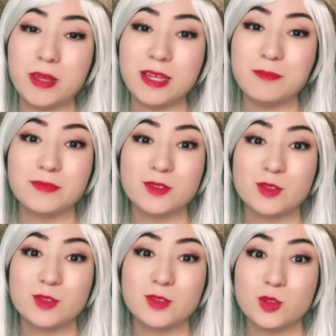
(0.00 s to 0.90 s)
no Mi
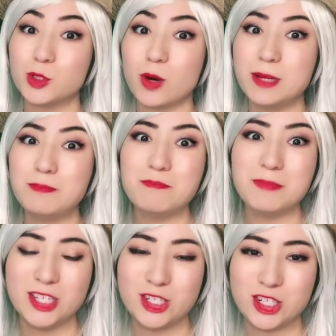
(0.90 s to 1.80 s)
do tipo Zoan
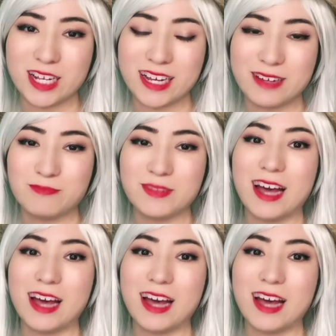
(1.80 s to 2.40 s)
mítica,